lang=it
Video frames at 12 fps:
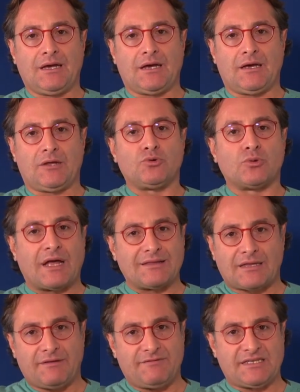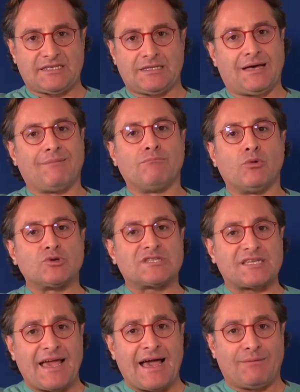Eh, durante la visita
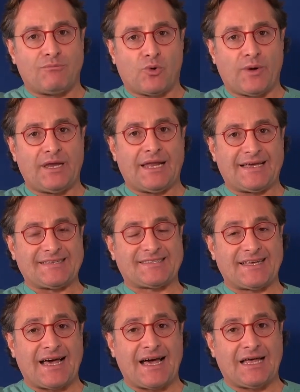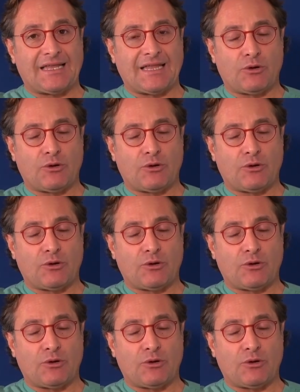mostriamo quella che sarà